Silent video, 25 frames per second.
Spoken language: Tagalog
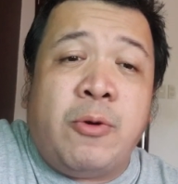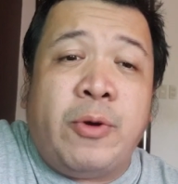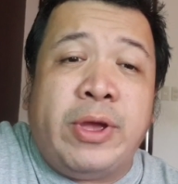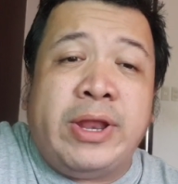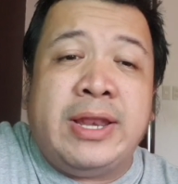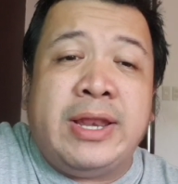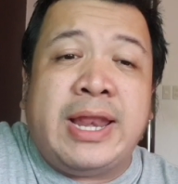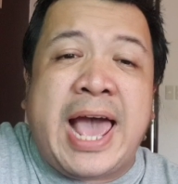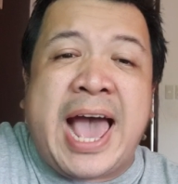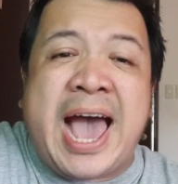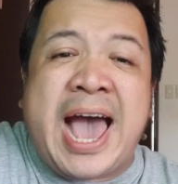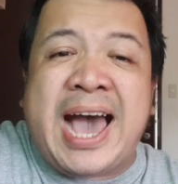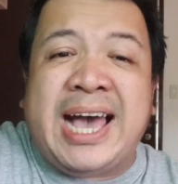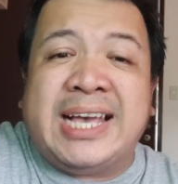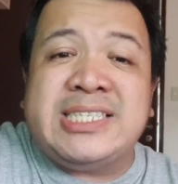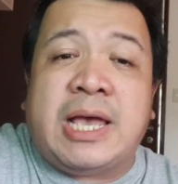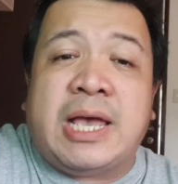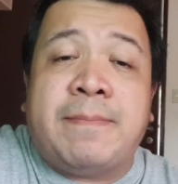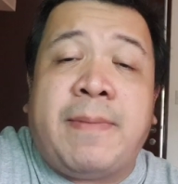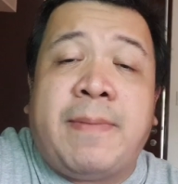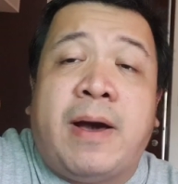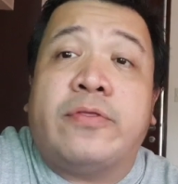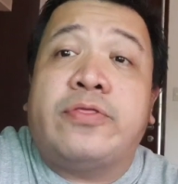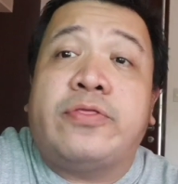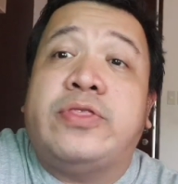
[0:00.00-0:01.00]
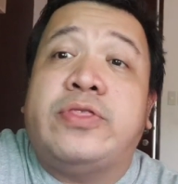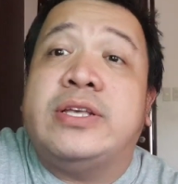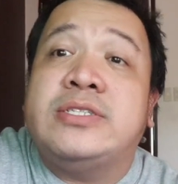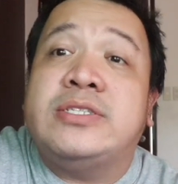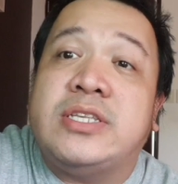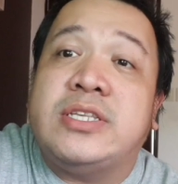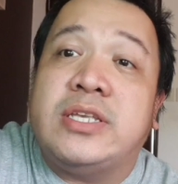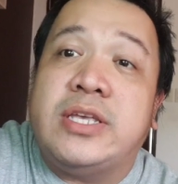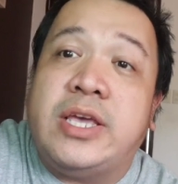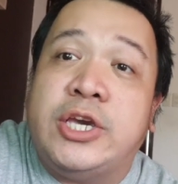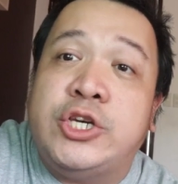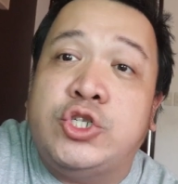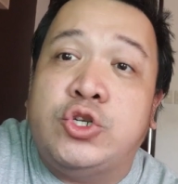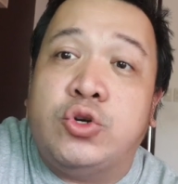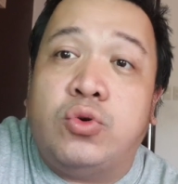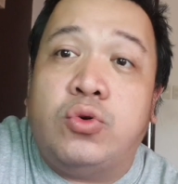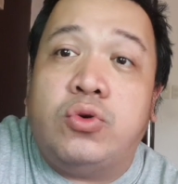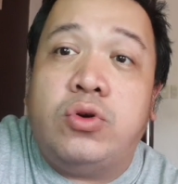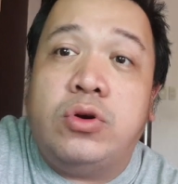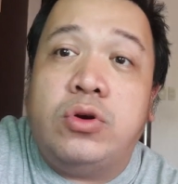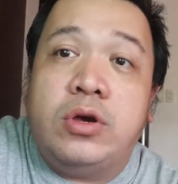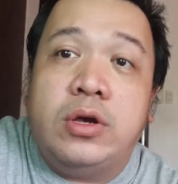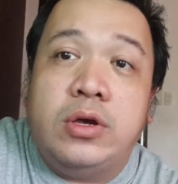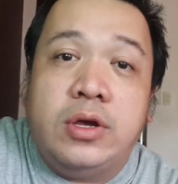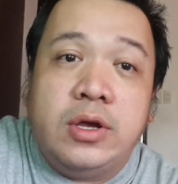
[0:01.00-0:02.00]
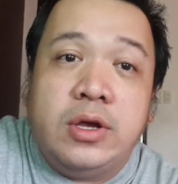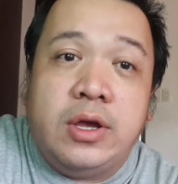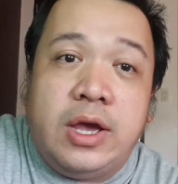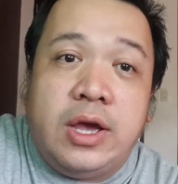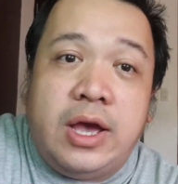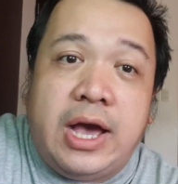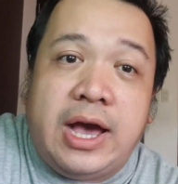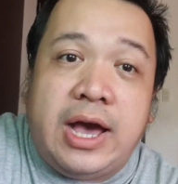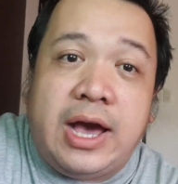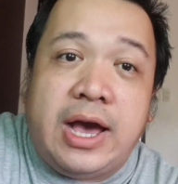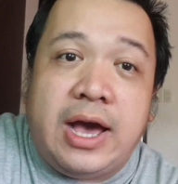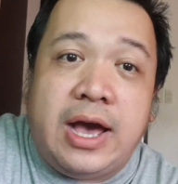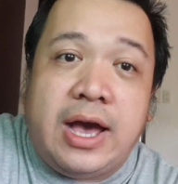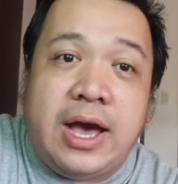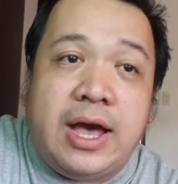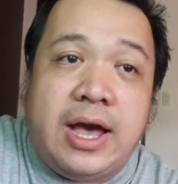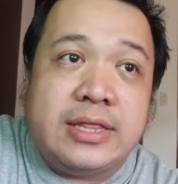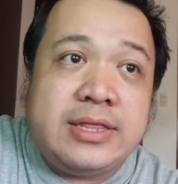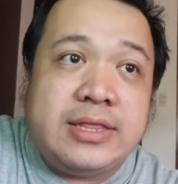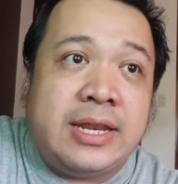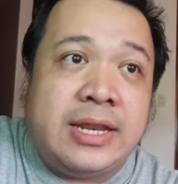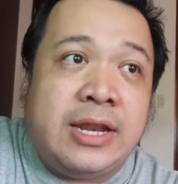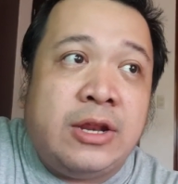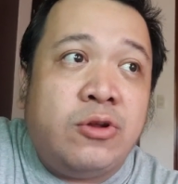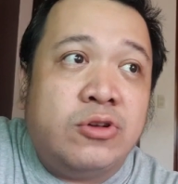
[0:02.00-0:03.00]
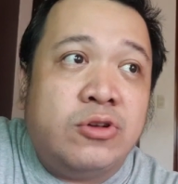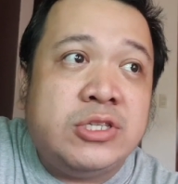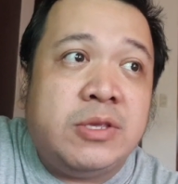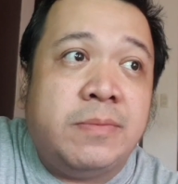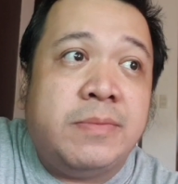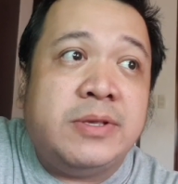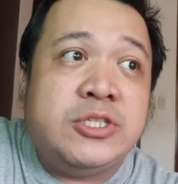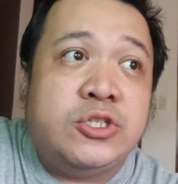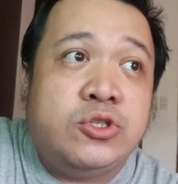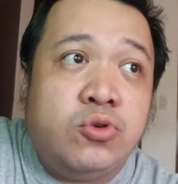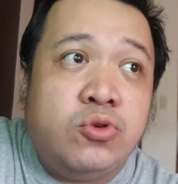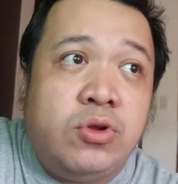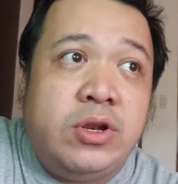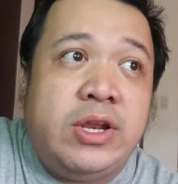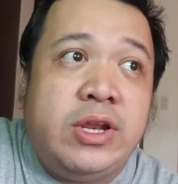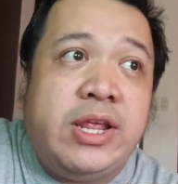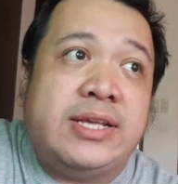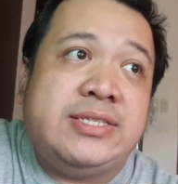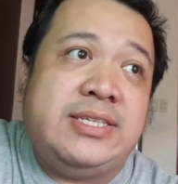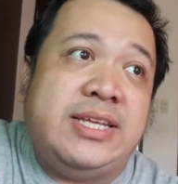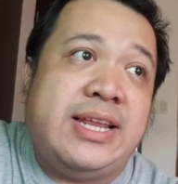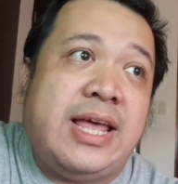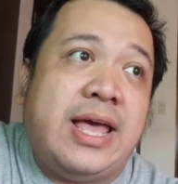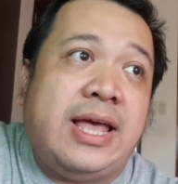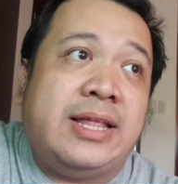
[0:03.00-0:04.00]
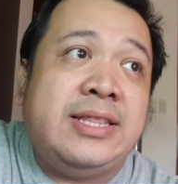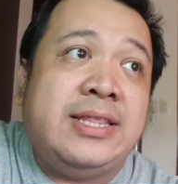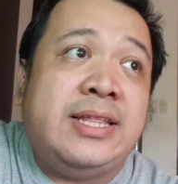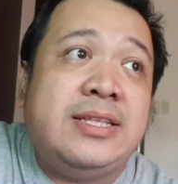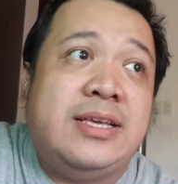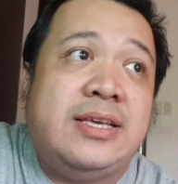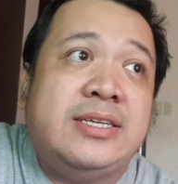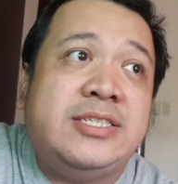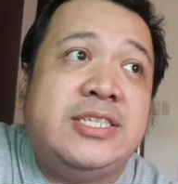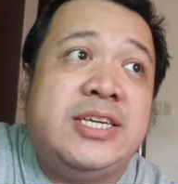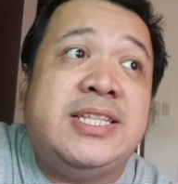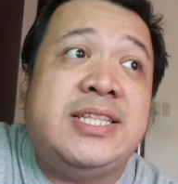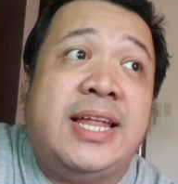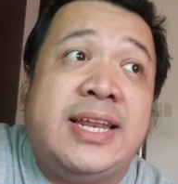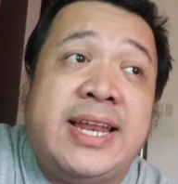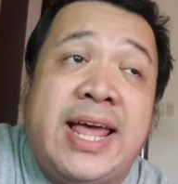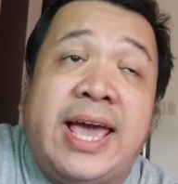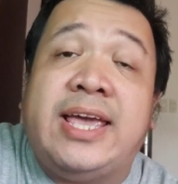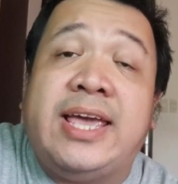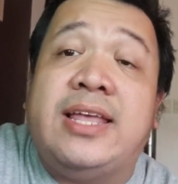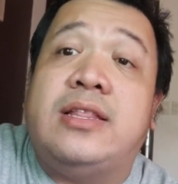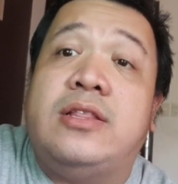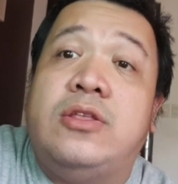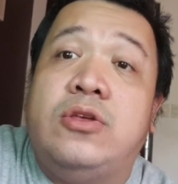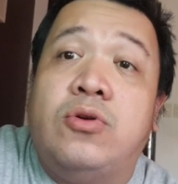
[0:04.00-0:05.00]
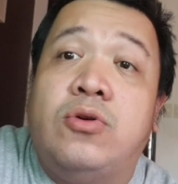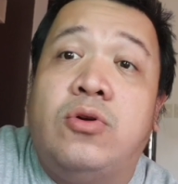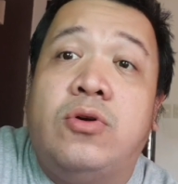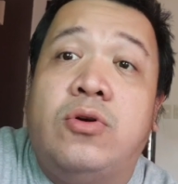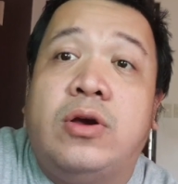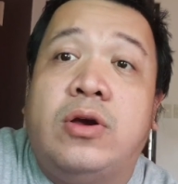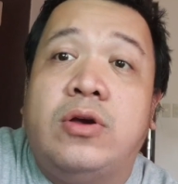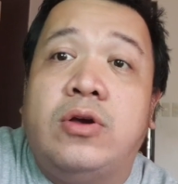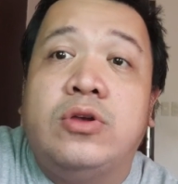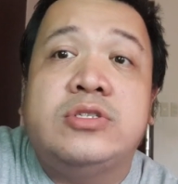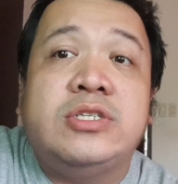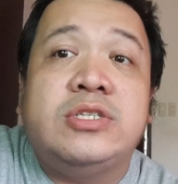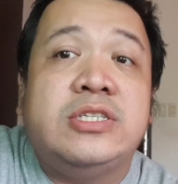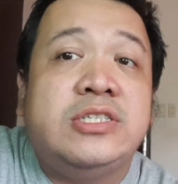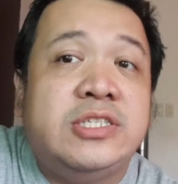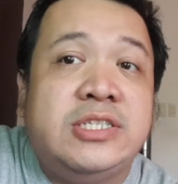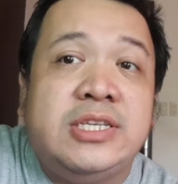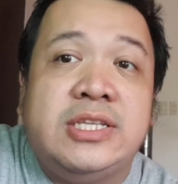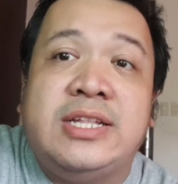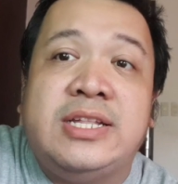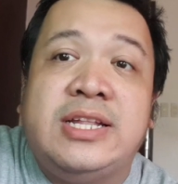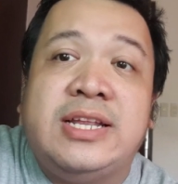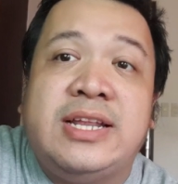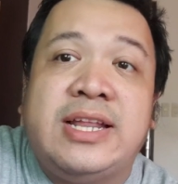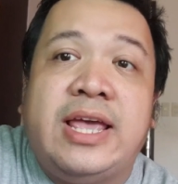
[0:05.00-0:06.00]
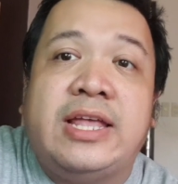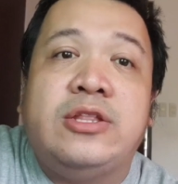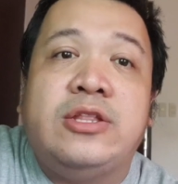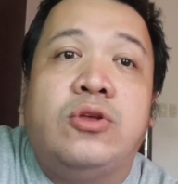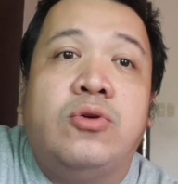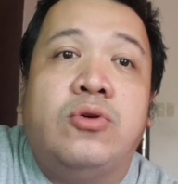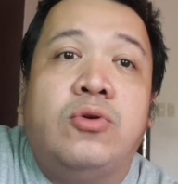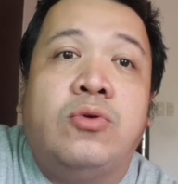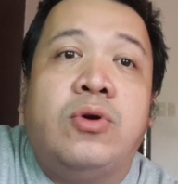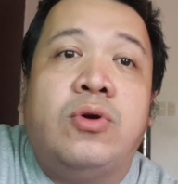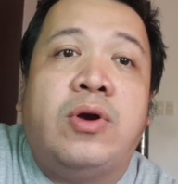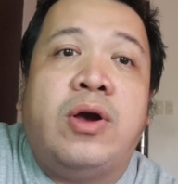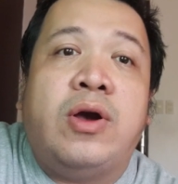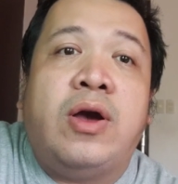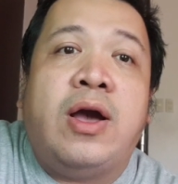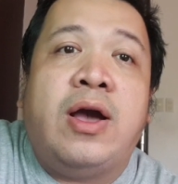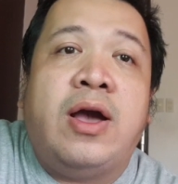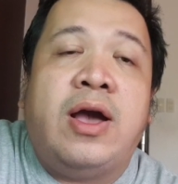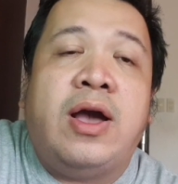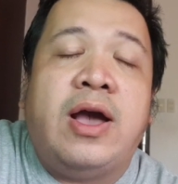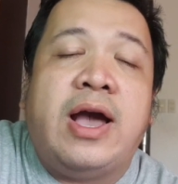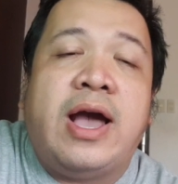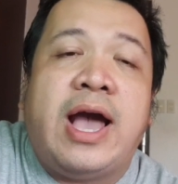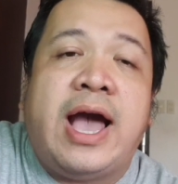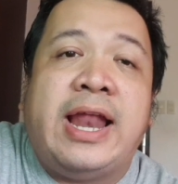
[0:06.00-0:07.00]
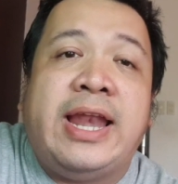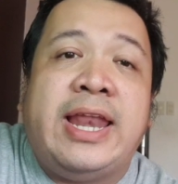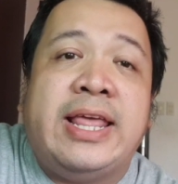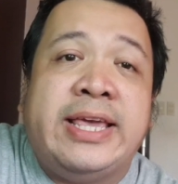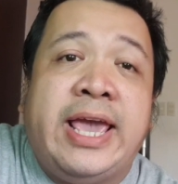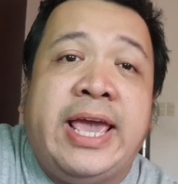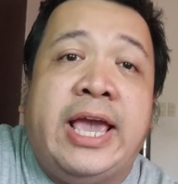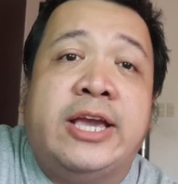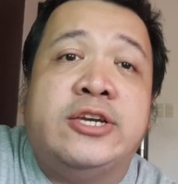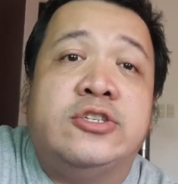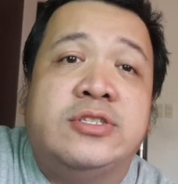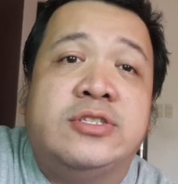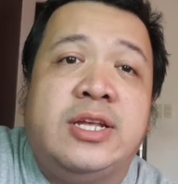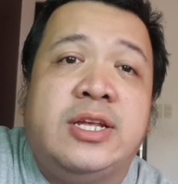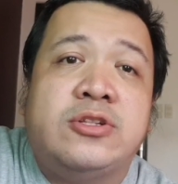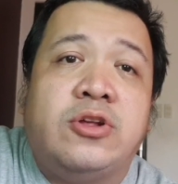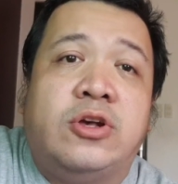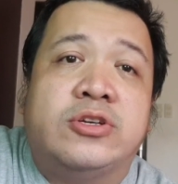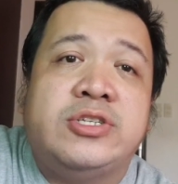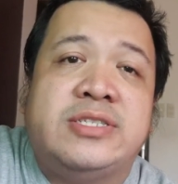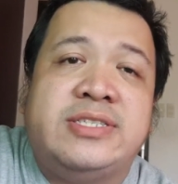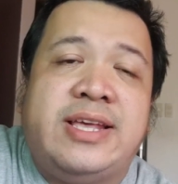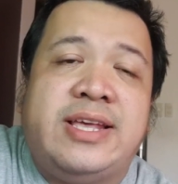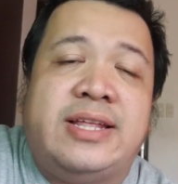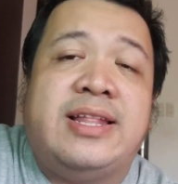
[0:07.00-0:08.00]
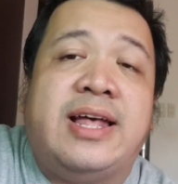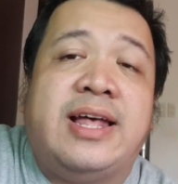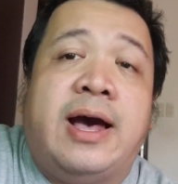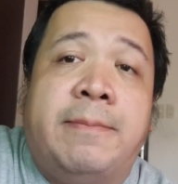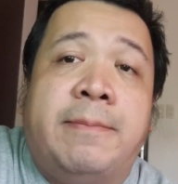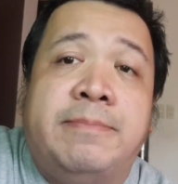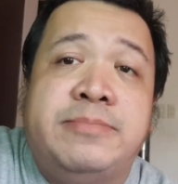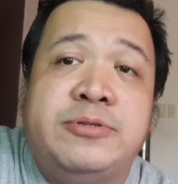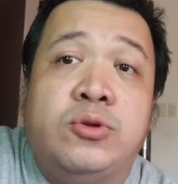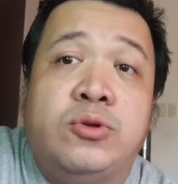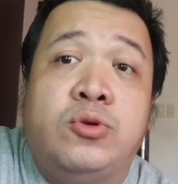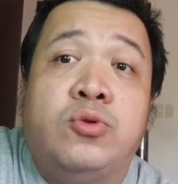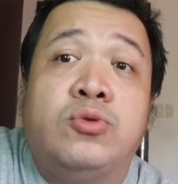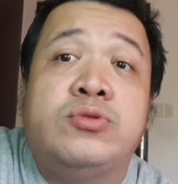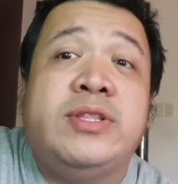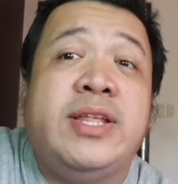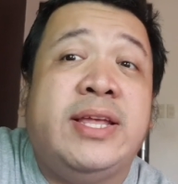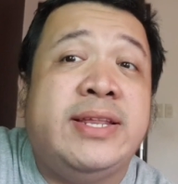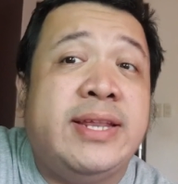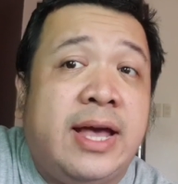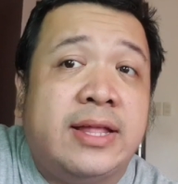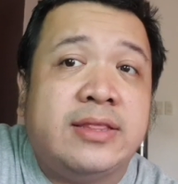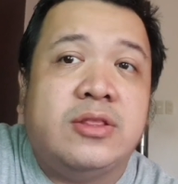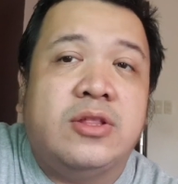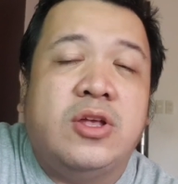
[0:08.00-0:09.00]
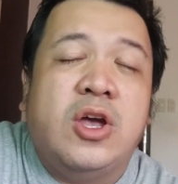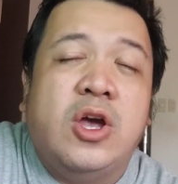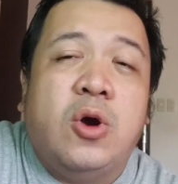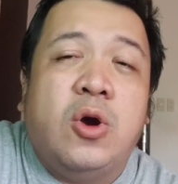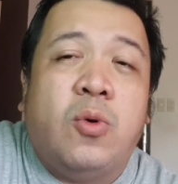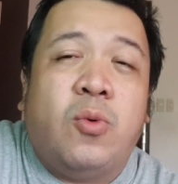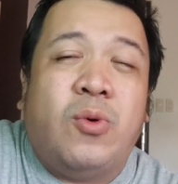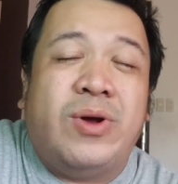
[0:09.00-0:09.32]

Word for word: when asked about this issue, uh, tinanong si Miss Julia, sina, she denied yung she denied yung allegations na to. She said absolutely not.